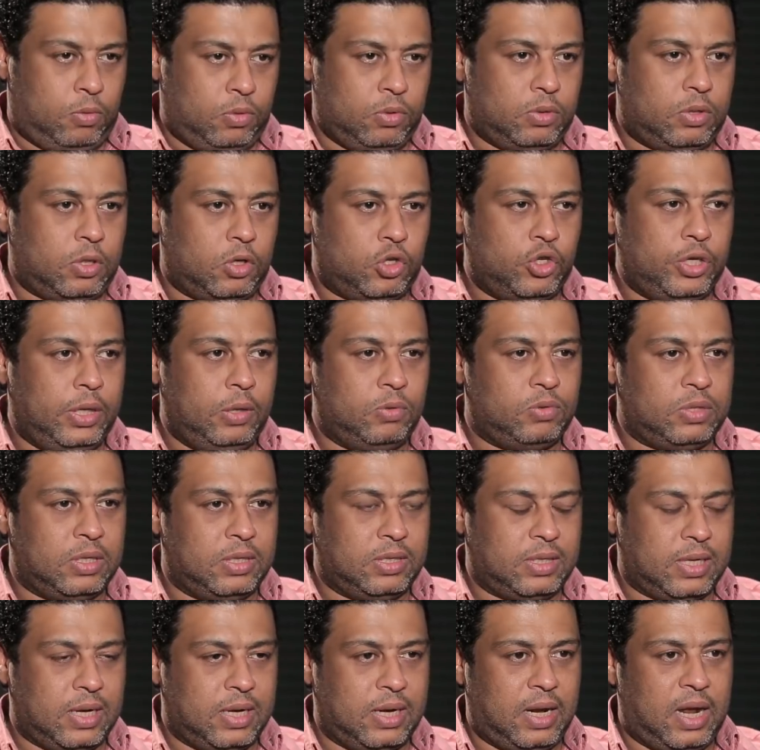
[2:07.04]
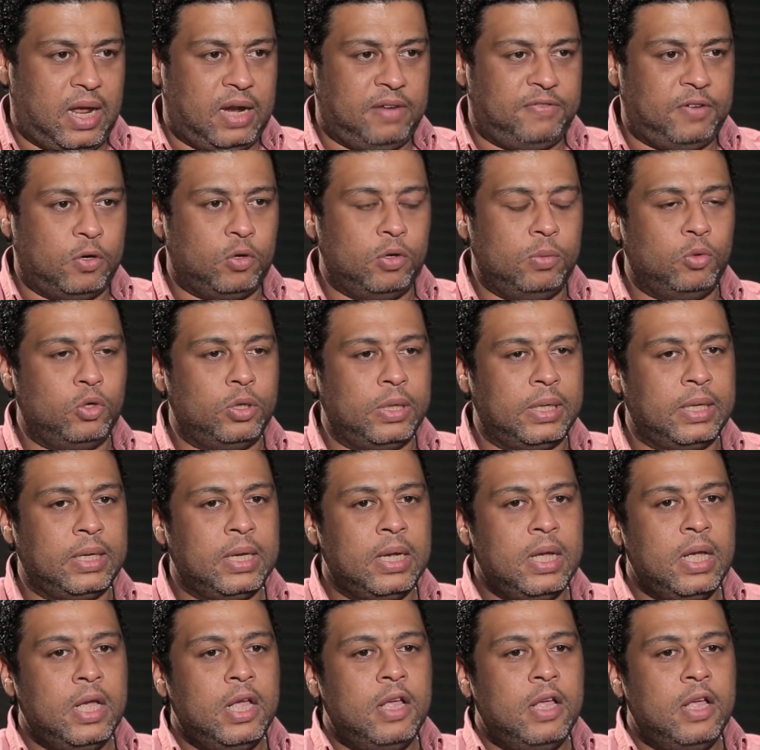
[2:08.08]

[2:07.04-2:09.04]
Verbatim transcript: كنت ترشيح الاستاذ خالد الحلفاوي المخرج